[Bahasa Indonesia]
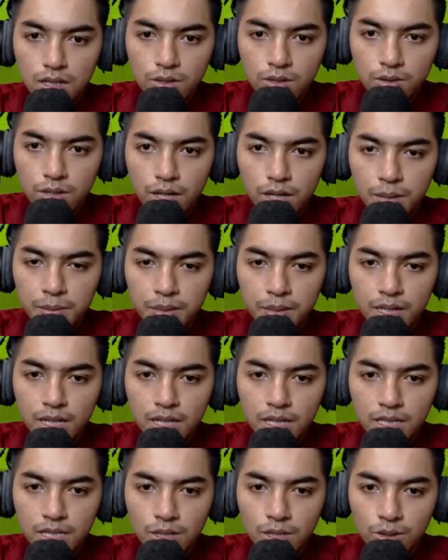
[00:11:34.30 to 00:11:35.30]
Udah
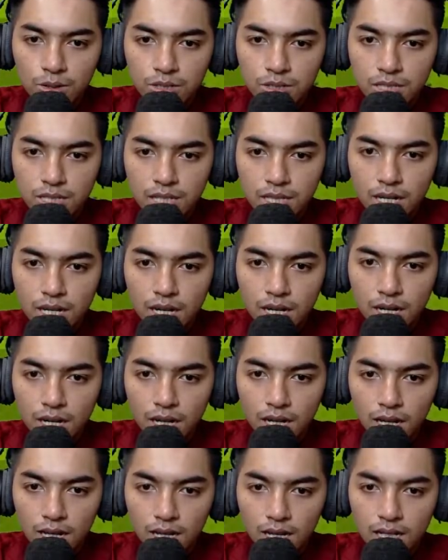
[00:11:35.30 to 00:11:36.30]
menit
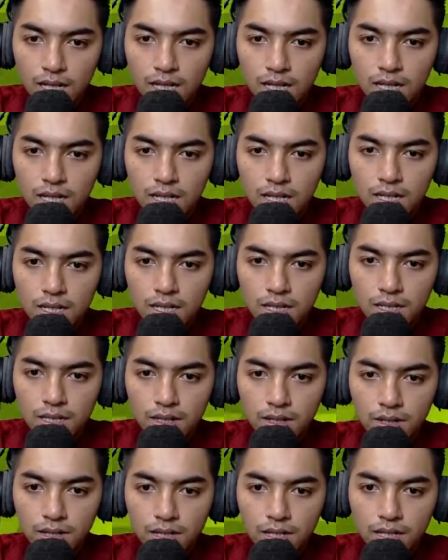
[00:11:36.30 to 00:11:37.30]
krusial.
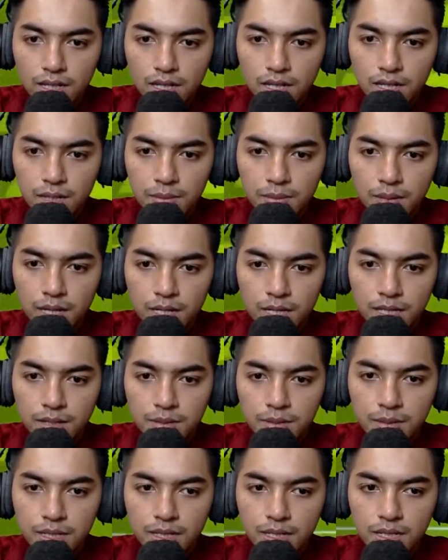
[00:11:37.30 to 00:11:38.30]
Oke,
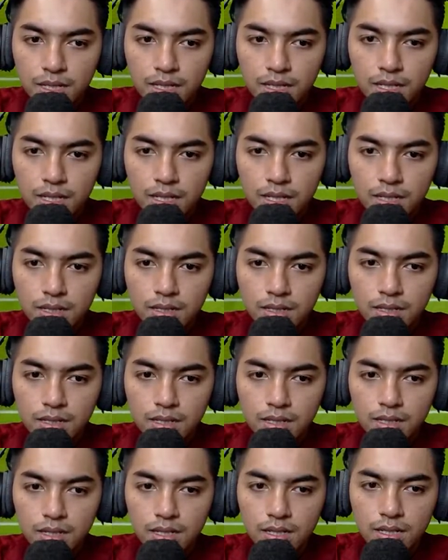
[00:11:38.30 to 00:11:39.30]
bagi ini
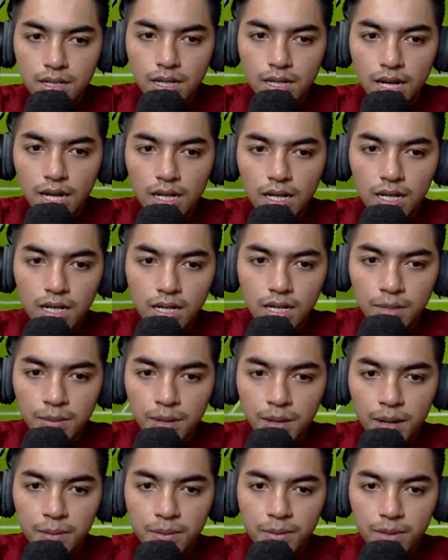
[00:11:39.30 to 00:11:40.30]
Ke kanan ada
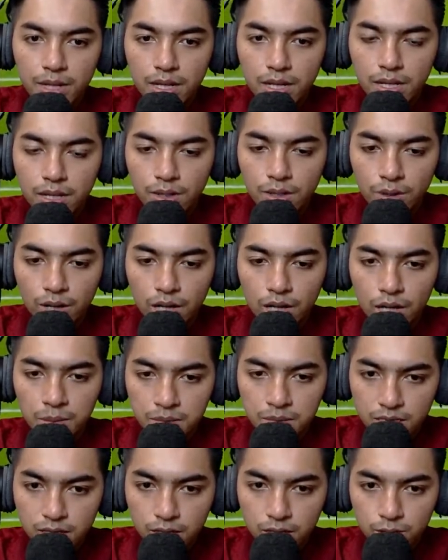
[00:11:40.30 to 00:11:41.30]
Babe. Wah, nggak
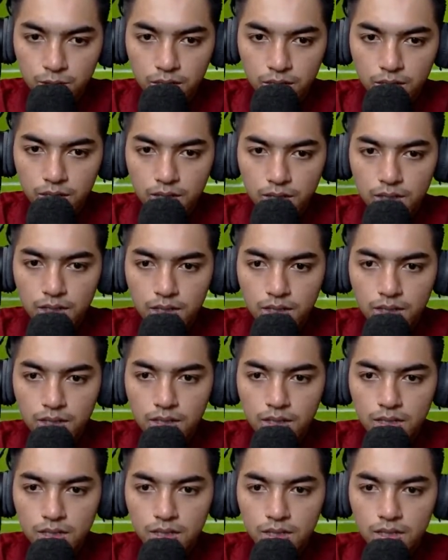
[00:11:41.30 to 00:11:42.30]
bisa cuy.
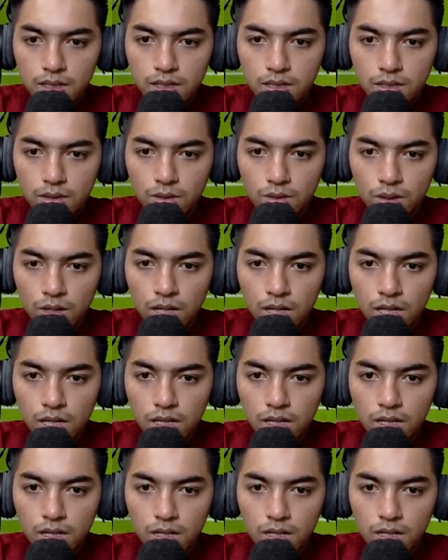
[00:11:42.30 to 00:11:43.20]
Oke.